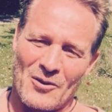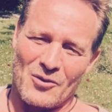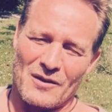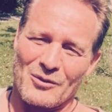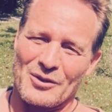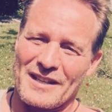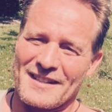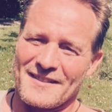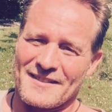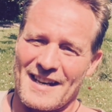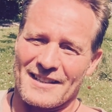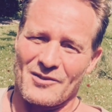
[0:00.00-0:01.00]
Und aufgrund
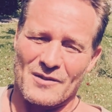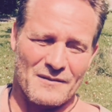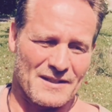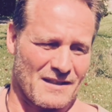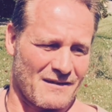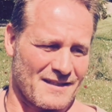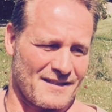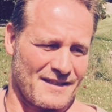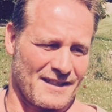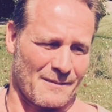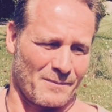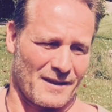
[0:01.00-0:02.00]
dessen sagt er uns, wisst ihr was,
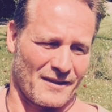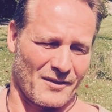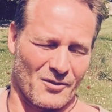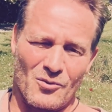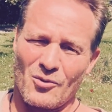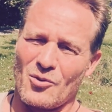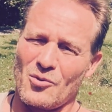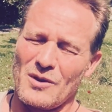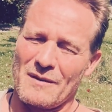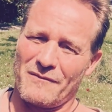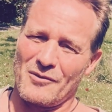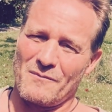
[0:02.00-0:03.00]
ich habe das so
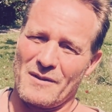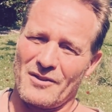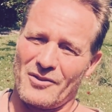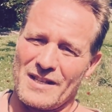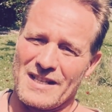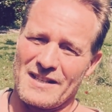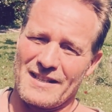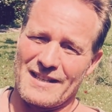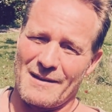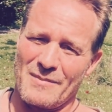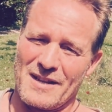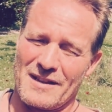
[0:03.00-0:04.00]
cool empfunden mit euch.
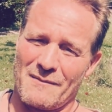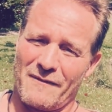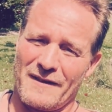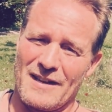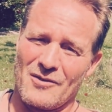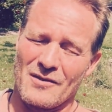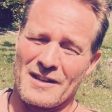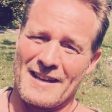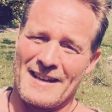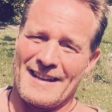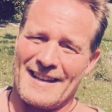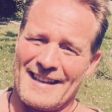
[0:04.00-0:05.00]
Ich habe hier eine Empfehlung.
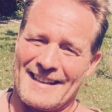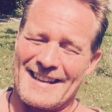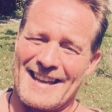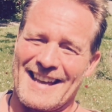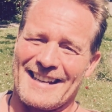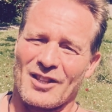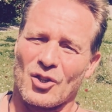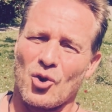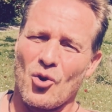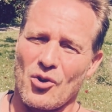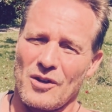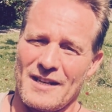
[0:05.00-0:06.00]
Der Herr
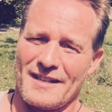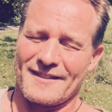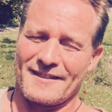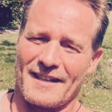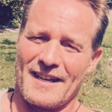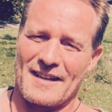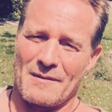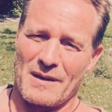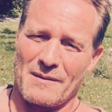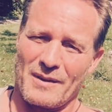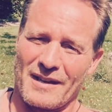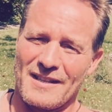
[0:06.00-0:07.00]
Tuchel ist Trainer
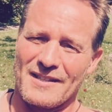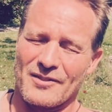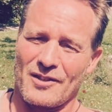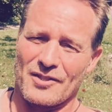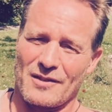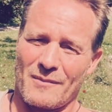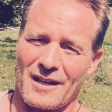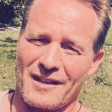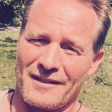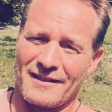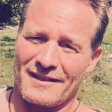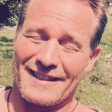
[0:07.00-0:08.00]
bei Paris
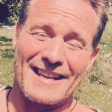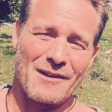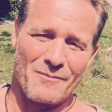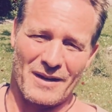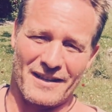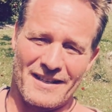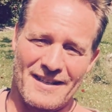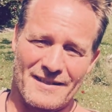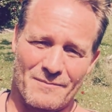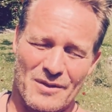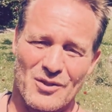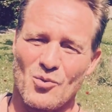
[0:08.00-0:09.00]
Saint-Germain in
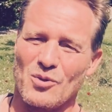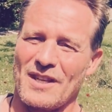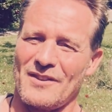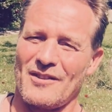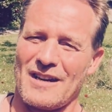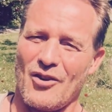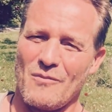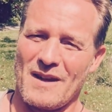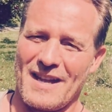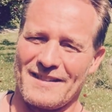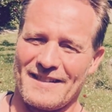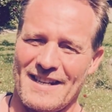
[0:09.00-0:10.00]
Paris. Besucht den doch auch
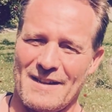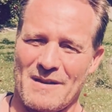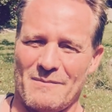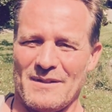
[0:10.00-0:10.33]
mal, erzähle ihm mal